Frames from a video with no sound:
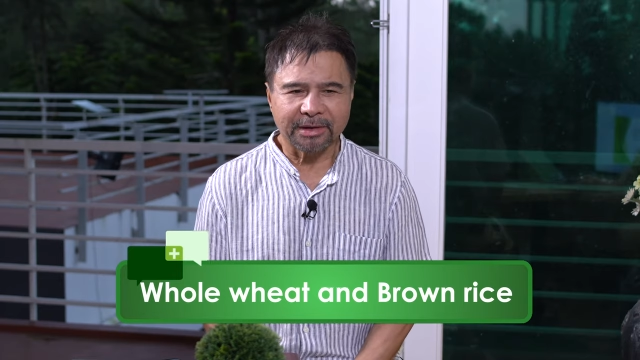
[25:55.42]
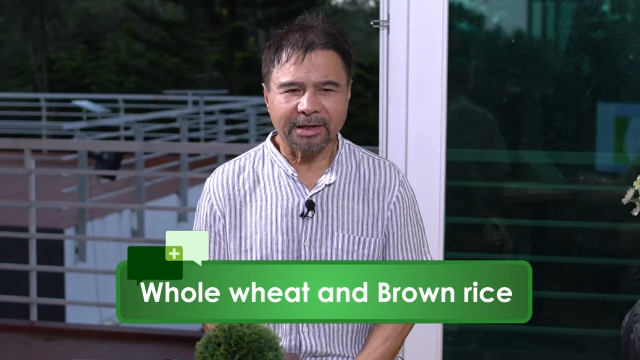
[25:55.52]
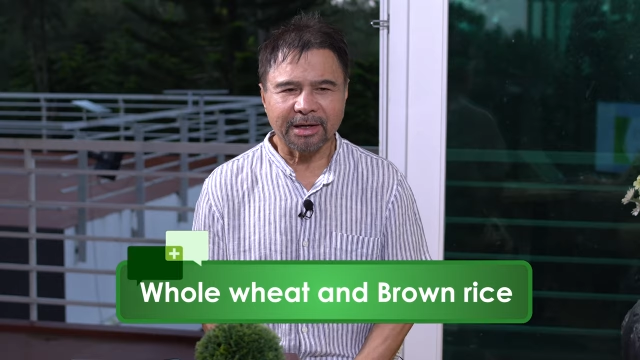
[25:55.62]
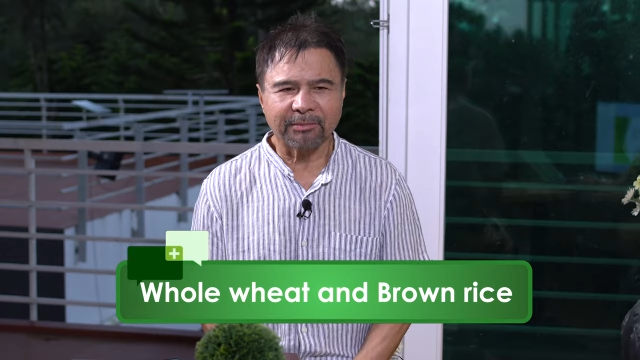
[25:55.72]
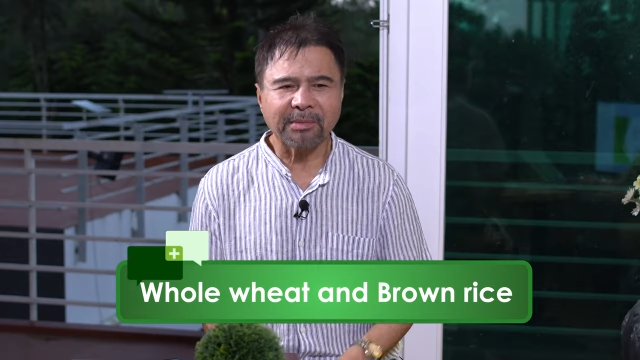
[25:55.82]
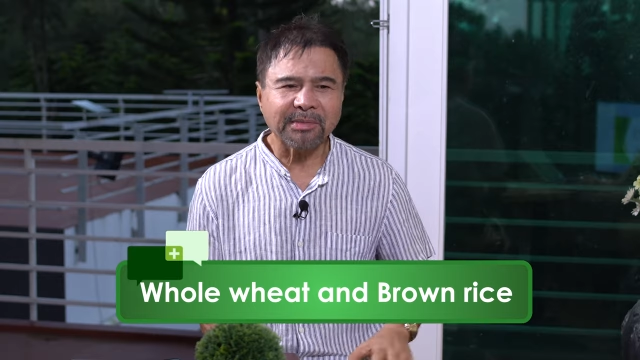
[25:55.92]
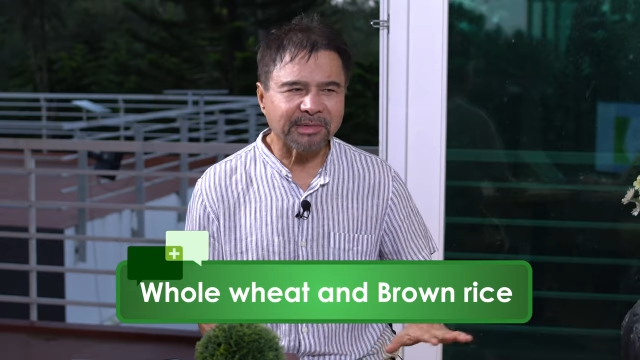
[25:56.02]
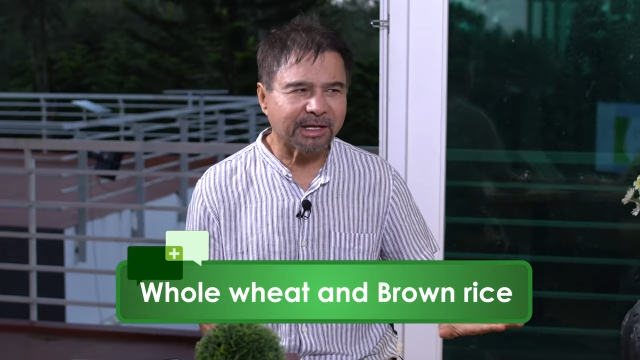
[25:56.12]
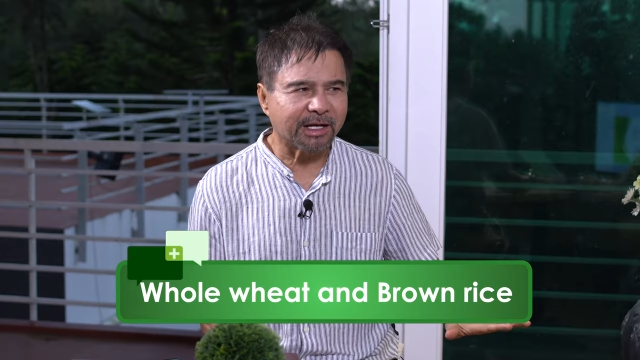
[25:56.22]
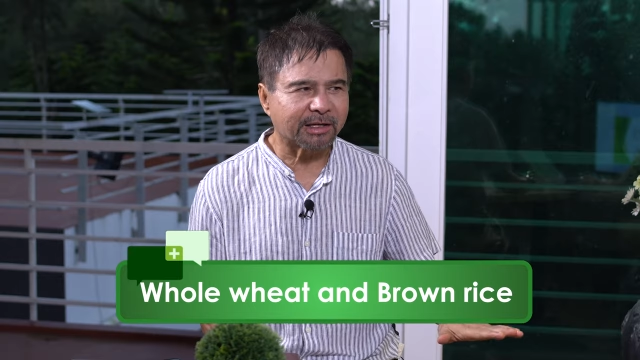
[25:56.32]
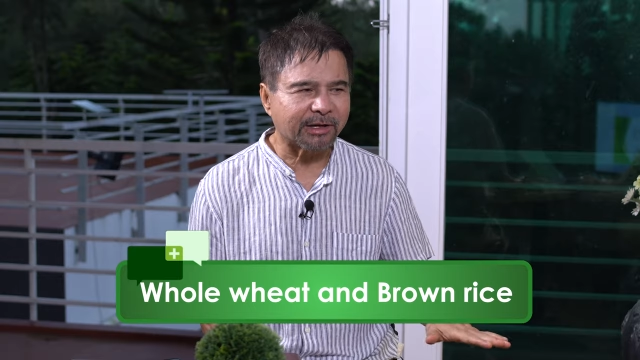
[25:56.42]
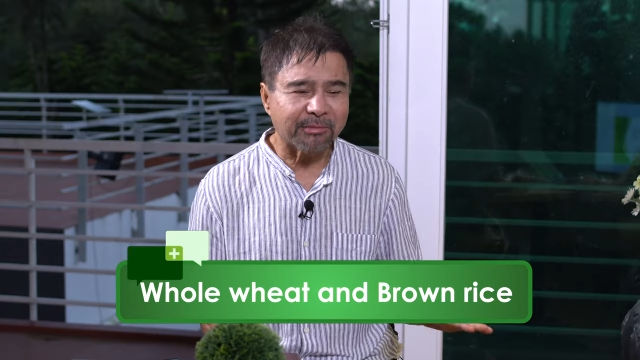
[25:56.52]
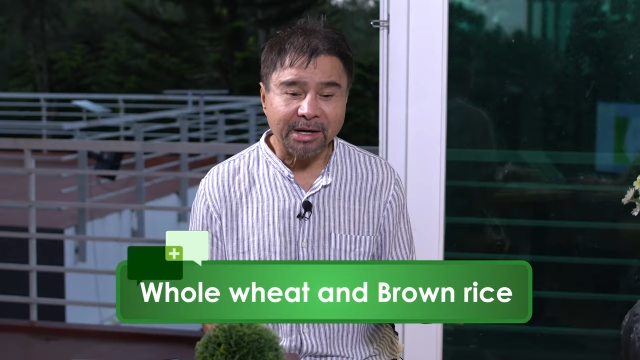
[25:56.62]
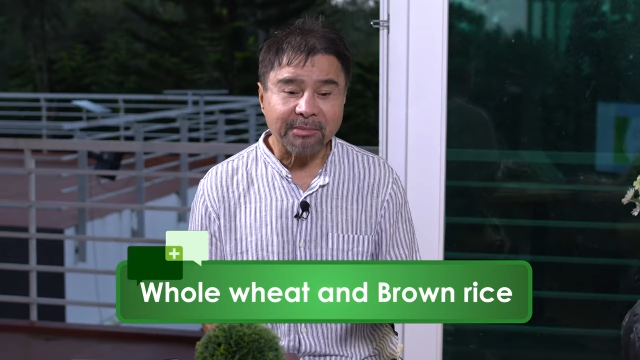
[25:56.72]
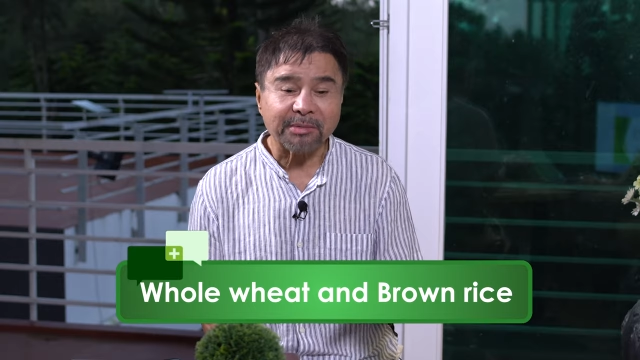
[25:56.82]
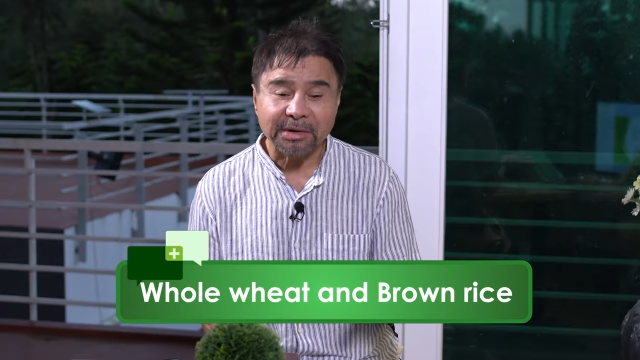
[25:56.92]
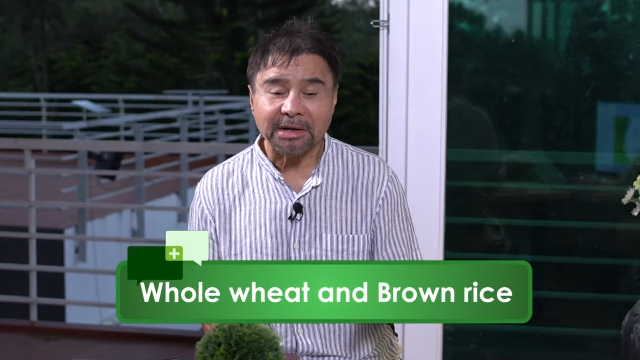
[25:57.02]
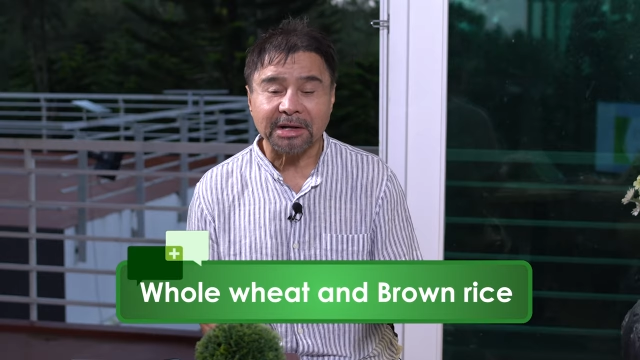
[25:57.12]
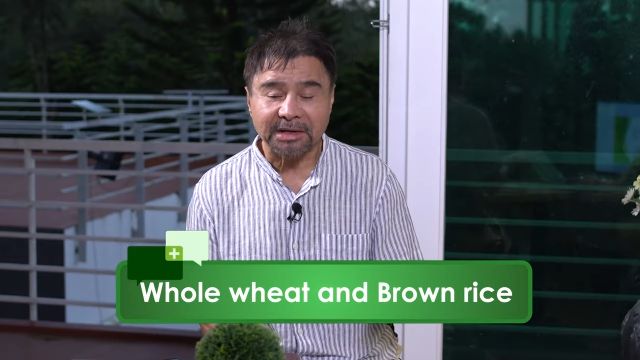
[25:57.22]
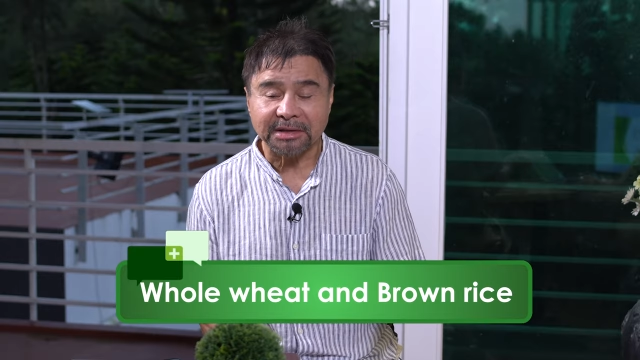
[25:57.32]
kaya mamimili lang tayo. Marami
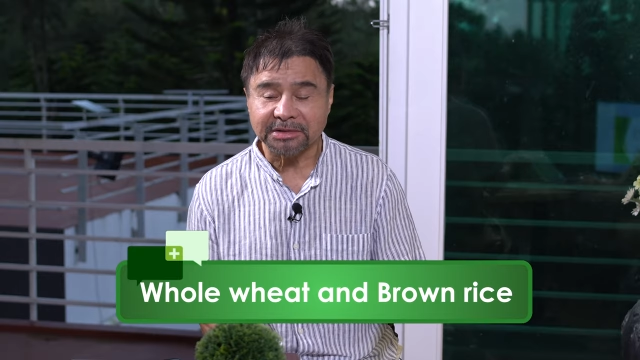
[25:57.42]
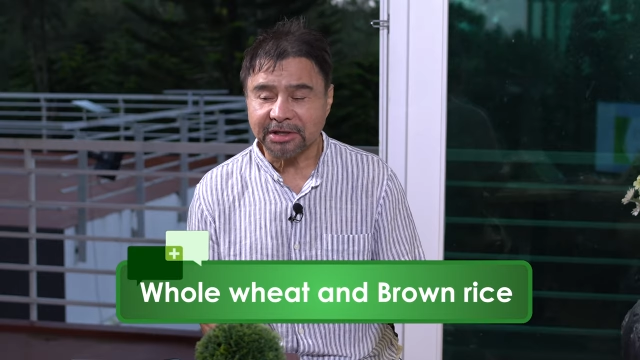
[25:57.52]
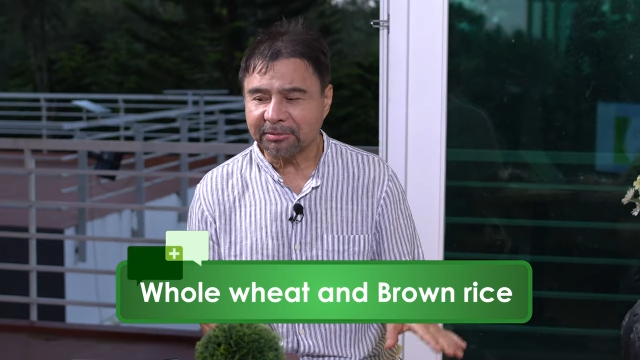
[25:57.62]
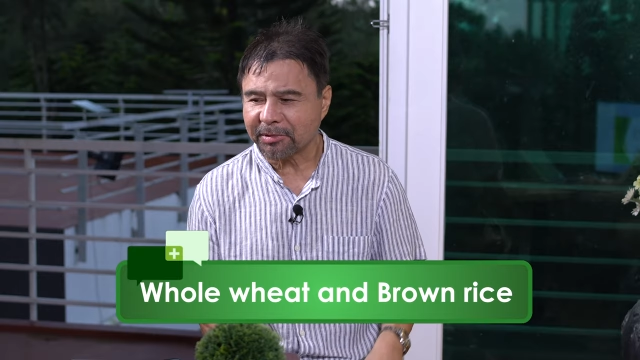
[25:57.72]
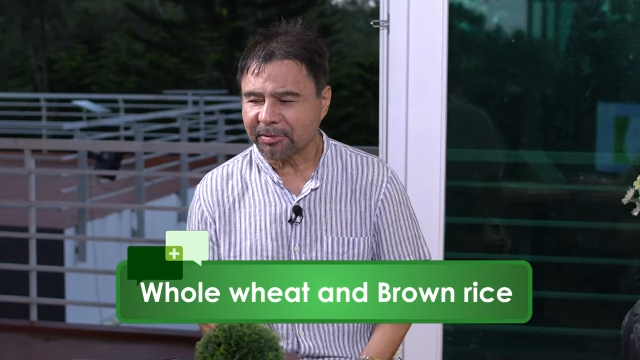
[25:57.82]
nakalagay ng GMO.